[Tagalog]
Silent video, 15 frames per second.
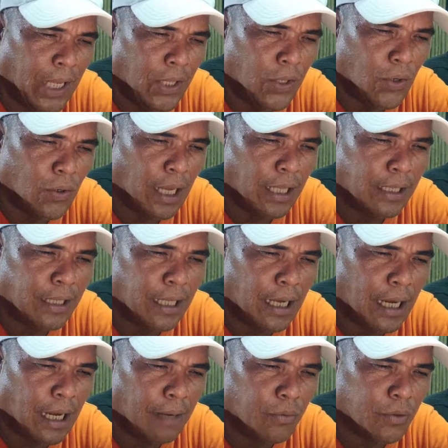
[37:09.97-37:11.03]

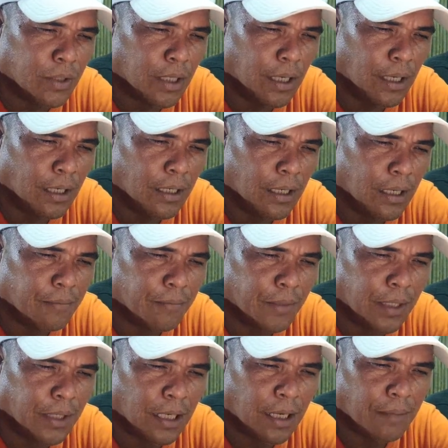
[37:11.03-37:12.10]
Yolanda Abutal, ah,
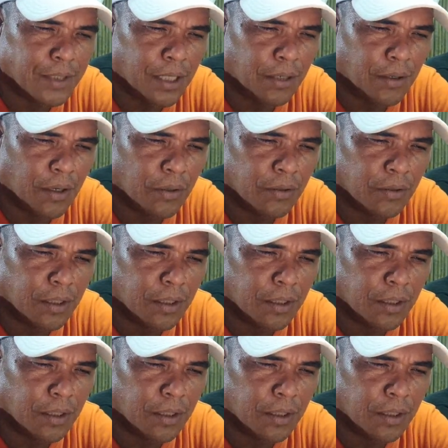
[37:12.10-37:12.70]
mega love shout out din